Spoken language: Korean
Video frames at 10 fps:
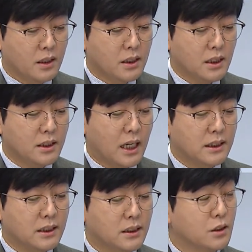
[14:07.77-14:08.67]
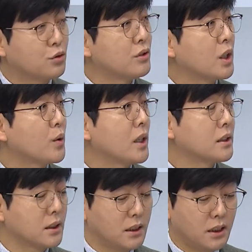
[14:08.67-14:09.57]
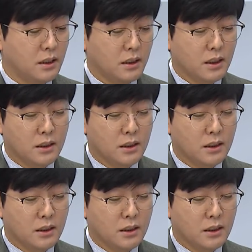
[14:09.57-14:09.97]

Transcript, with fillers: 사실 아직은 중학교 학생들이